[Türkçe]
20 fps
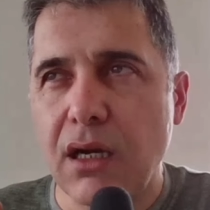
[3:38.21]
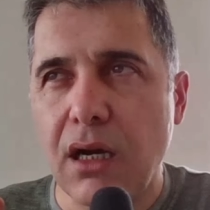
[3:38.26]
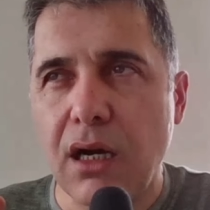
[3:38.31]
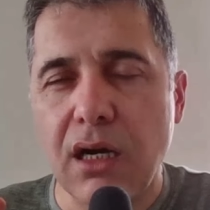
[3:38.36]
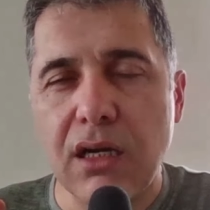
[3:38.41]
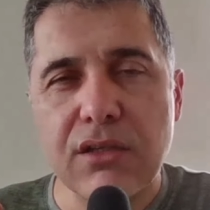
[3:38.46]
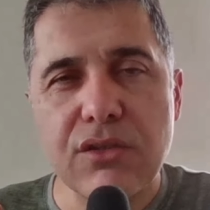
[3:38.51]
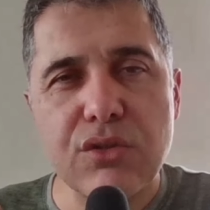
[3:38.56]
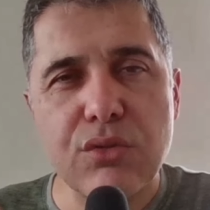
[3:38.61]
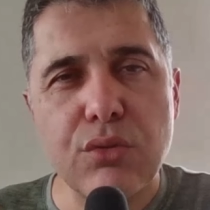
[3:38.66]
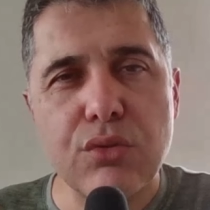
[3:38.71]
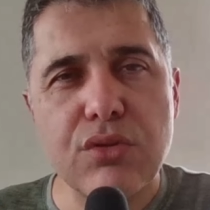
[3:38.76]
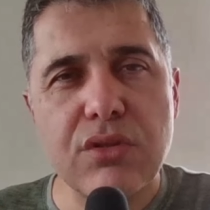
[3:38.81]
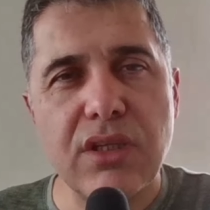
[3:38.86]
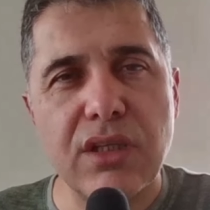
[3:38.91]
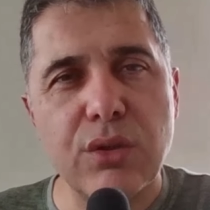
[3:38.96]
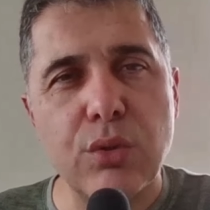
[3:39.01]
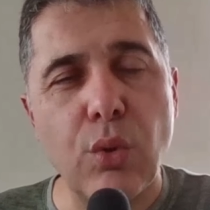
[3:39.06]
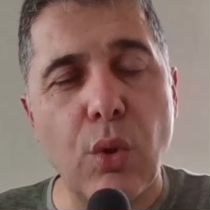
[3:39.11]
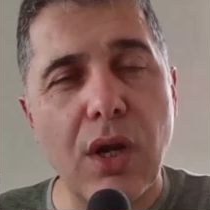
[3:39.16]

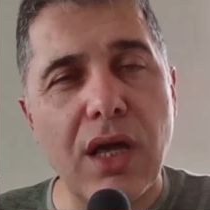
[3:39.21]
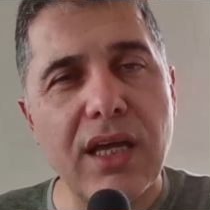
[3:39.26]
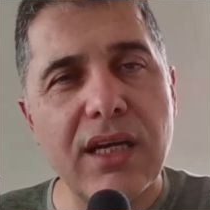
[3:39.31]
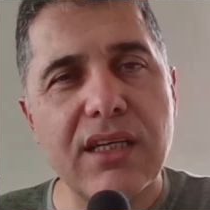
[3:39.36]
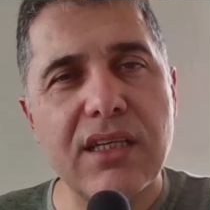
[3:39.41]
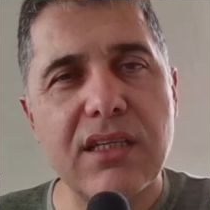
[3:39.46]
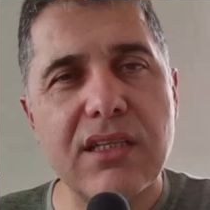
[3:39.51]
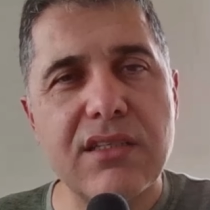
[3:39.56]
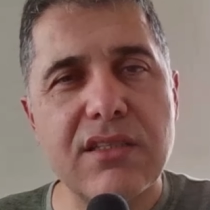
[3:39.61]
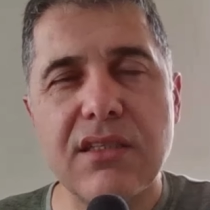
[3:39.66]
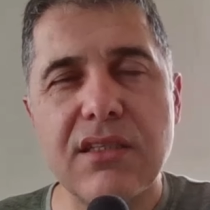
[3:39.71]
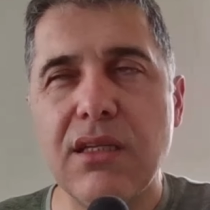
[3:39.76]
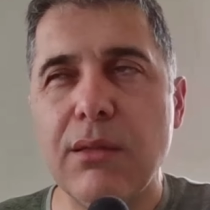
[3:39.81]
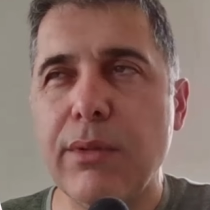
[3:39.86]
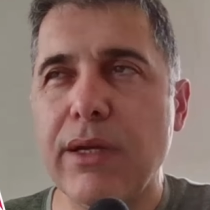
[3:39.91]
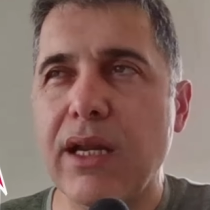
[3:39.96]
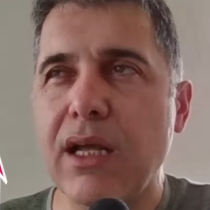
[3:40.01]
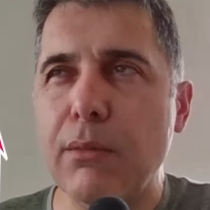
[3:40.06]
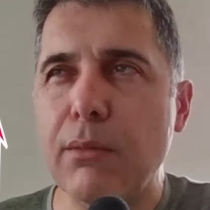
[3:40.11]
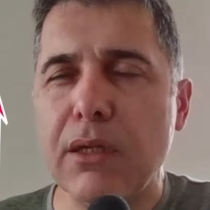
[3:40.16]
Ağustos'ta dolar kriziyle
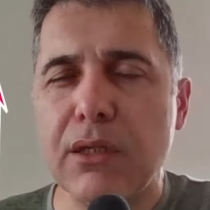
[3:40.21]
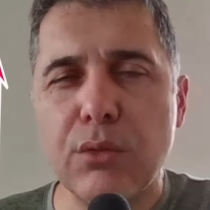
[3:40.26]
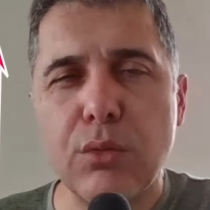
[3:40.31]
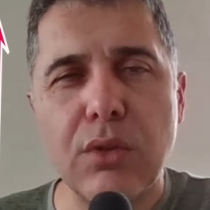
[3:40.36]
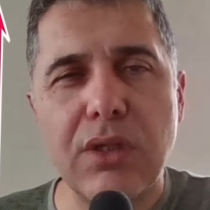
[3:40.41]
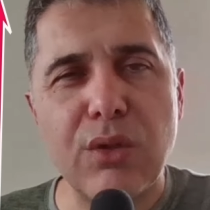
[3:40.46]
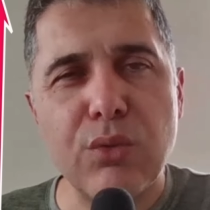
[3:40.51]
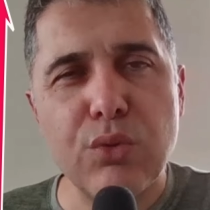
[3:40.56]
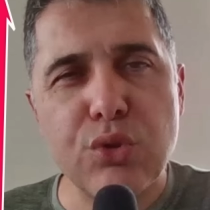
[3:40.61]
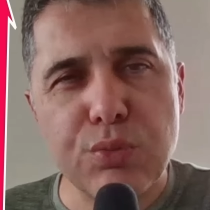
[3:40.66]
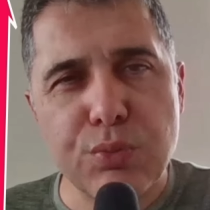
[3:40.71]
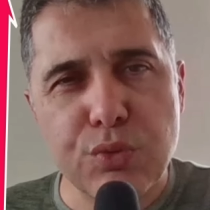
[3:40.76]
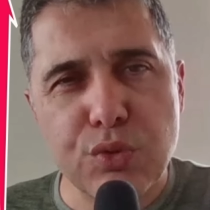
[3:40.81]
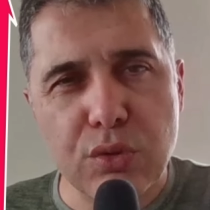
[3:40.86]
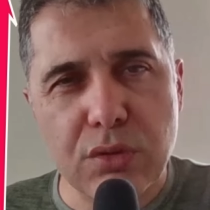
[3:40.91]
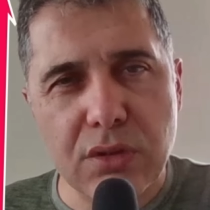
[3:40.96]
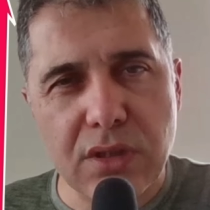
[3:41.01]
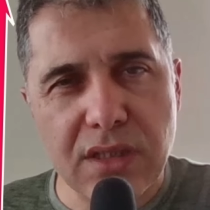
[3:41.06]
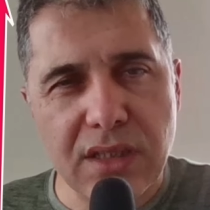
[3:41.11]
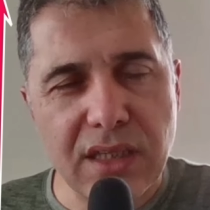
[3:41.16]
beraber dolar
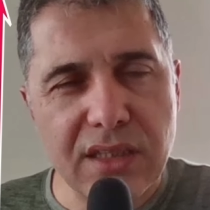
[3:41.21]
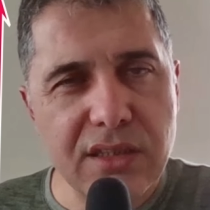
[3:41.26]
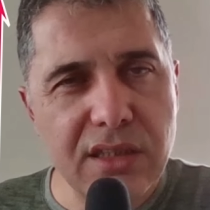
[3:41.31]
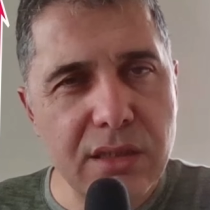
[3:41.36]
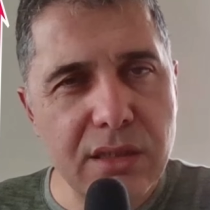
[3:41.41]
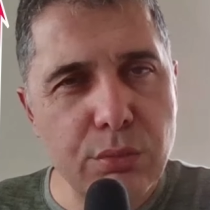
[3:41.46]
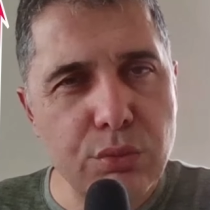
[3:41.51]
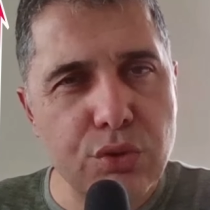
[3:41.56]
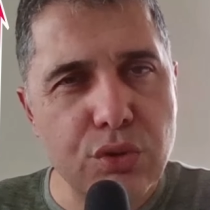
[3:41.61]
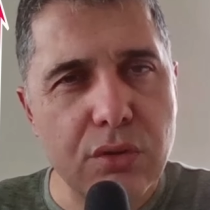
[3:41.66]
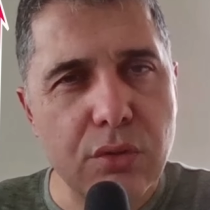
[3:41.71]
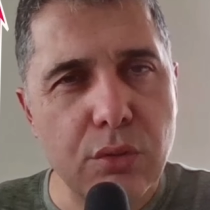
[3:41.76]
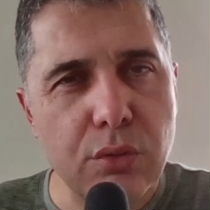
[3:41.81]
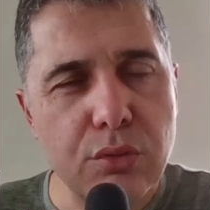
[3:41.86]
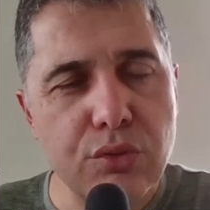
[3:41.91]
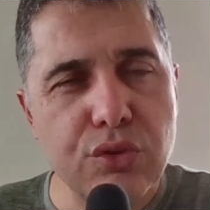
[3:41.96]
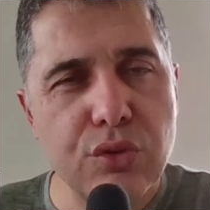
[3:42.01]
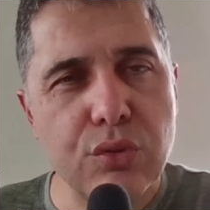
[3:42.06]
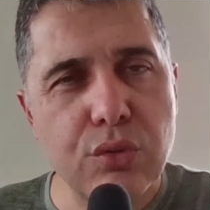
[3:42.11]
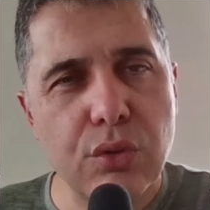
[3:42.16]
3,5 liradan 7,5 lira
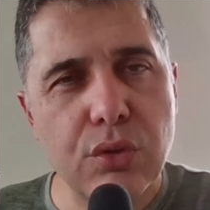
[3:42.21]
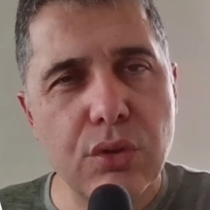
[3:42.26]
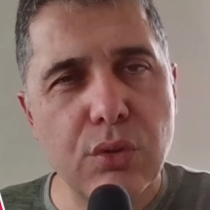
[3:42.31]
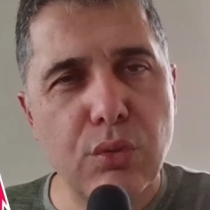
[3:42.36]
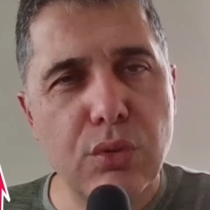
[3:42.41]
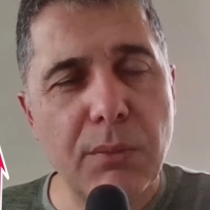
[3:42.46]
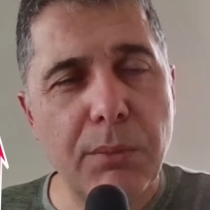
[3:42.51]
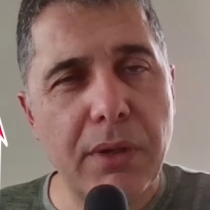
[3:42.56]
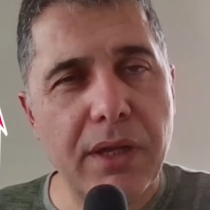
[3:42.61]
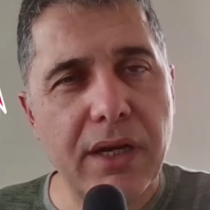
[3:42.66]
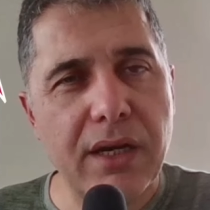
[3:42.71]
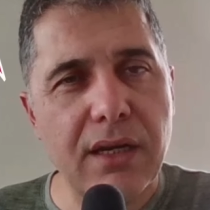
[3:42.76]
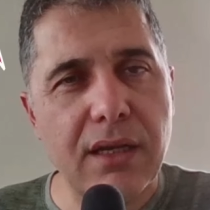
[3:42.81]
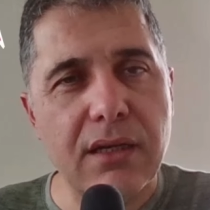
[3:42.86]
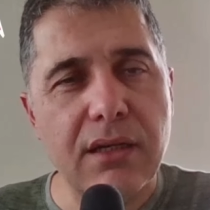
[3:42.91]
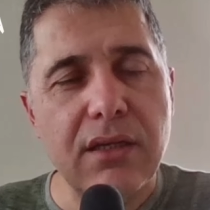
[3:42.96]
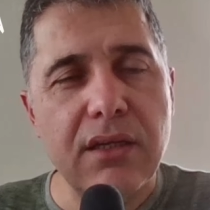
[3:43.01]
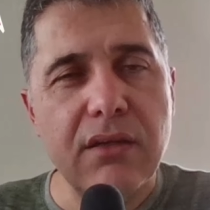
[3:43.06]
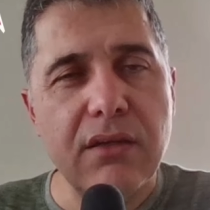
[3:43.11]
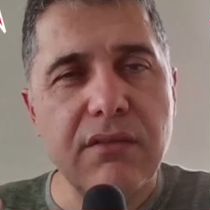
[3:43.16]
olunca euro da ona paralel
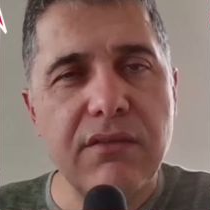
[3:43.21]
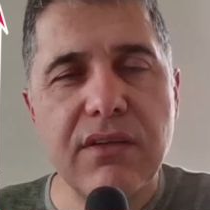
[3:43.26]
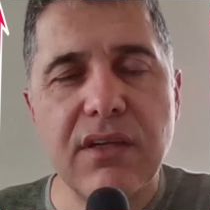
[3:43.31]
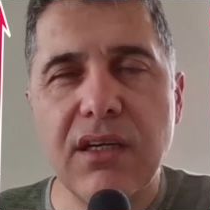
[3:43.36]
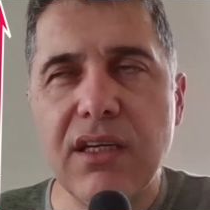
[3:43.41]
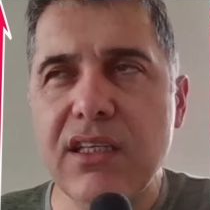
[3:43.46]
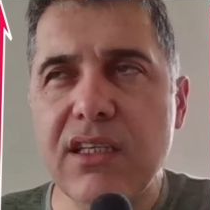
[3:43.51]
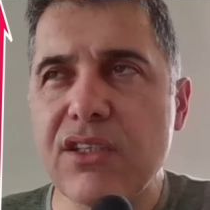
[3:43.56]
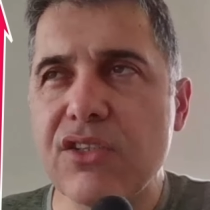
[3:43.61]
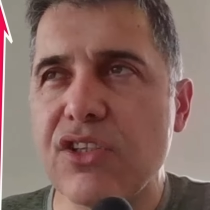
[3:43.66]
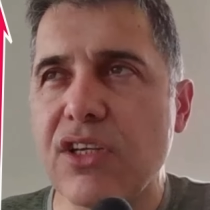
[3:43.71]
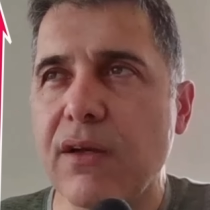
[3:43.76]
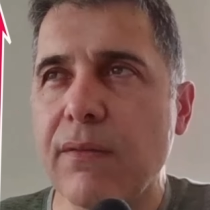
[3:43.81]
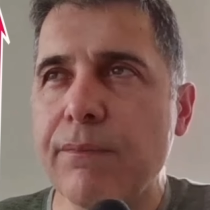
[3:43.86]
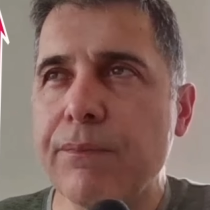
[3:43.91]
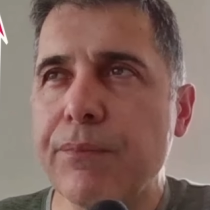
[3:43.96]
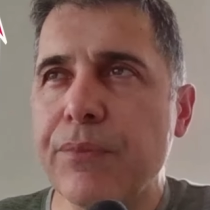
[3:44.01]
fırlayınca